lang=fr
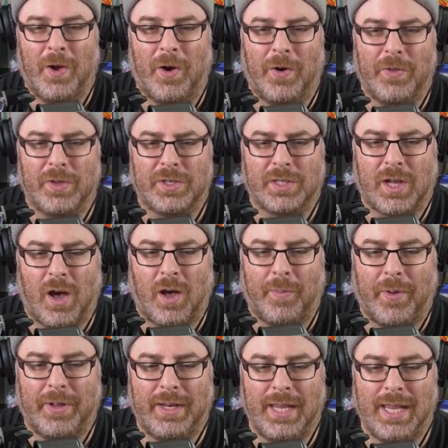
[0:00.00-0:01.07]
on a
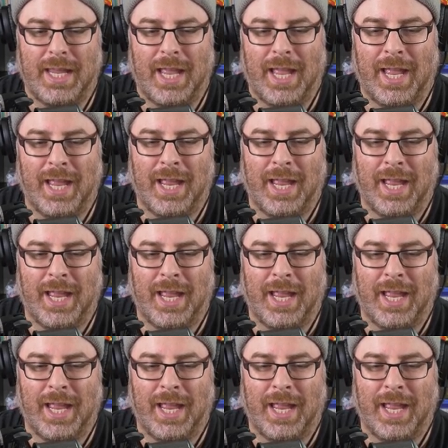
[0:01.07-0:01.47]
Scorbunny